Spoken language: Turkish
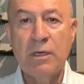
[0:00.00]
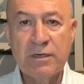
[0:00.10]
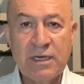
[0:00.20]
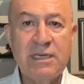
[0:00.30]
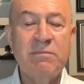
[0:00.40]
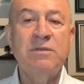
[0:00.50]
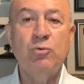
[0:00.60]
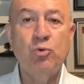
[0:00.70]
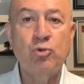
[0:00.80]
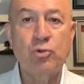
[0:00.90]

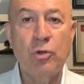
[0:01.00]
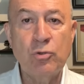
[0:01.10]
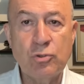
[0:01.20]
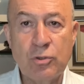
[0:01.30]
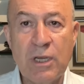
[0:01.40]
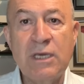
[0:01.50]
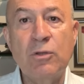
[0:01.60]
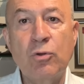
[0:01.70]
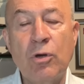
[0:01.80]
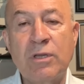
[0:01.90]
Rakibin üstüne üstüne
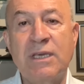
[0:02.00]
gidiyor